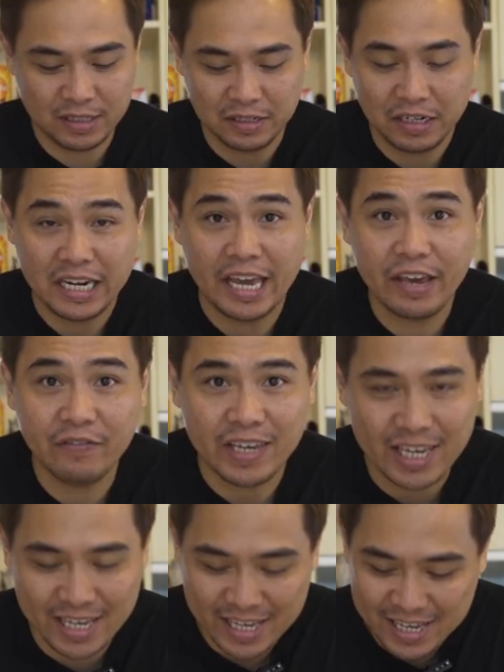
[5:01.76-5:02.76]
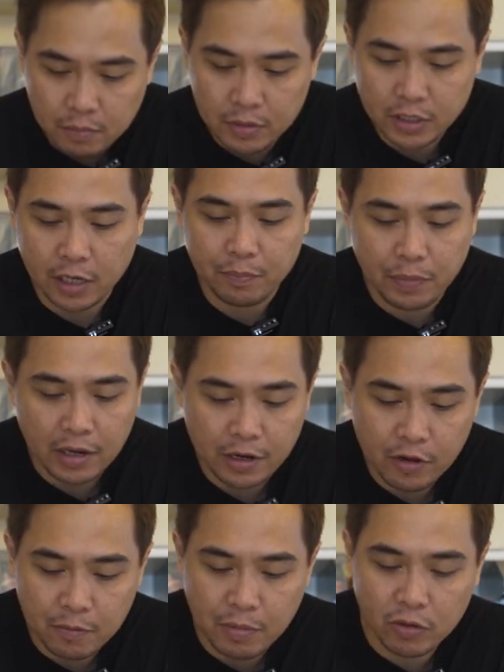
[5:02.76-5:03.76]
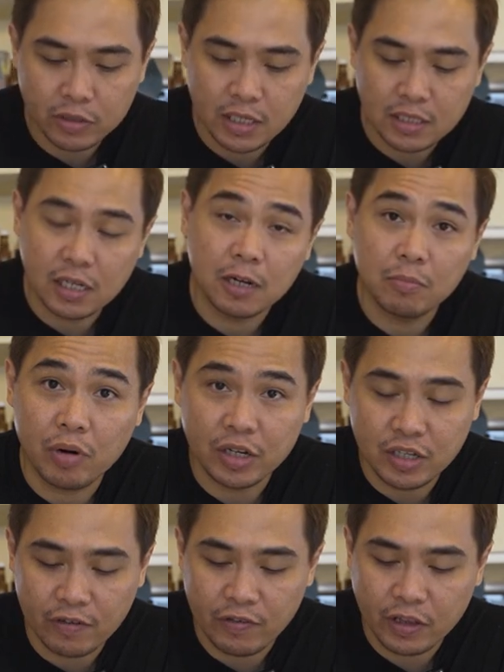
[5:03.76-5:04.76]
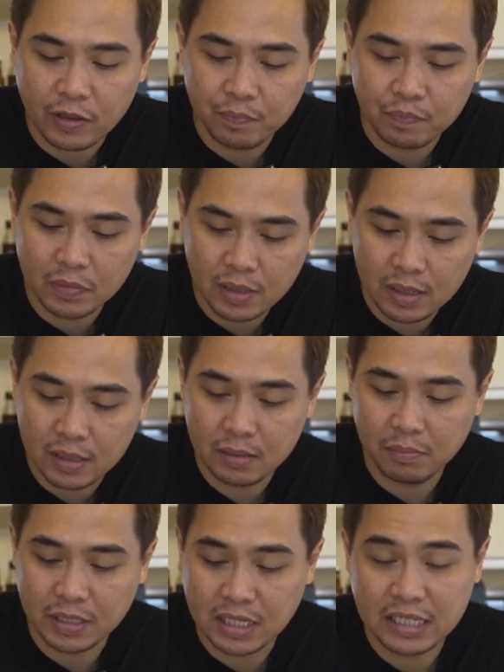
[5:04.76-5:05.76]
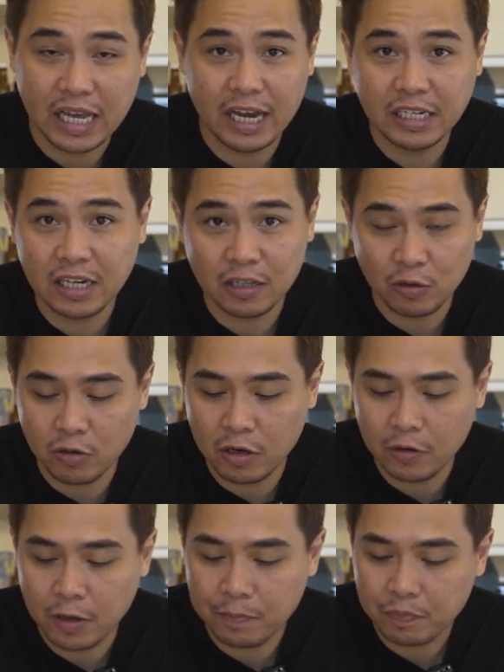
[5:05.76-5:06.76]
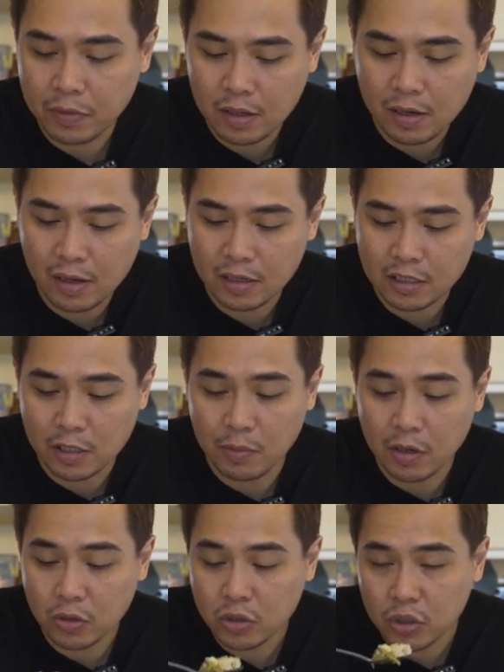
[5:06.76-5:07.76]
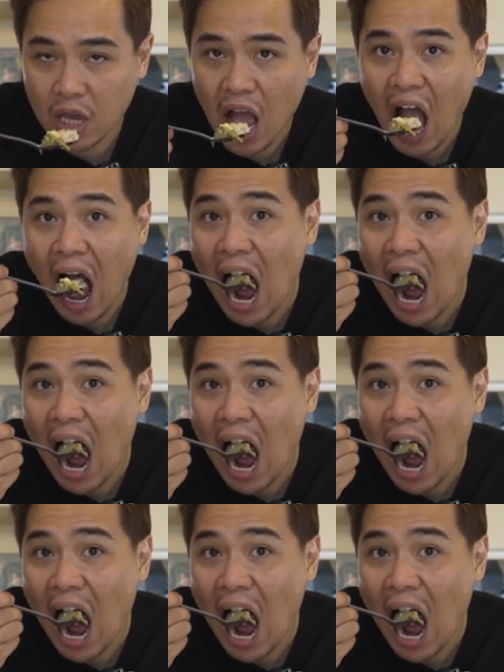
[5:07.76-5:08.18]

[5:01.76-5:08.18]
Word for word: It's really heavy. Masarap pag ano, ibang eh, usisig Project Fit. Eh. Maski si Aisha itong ano, eh, isa sa mga gusto niya.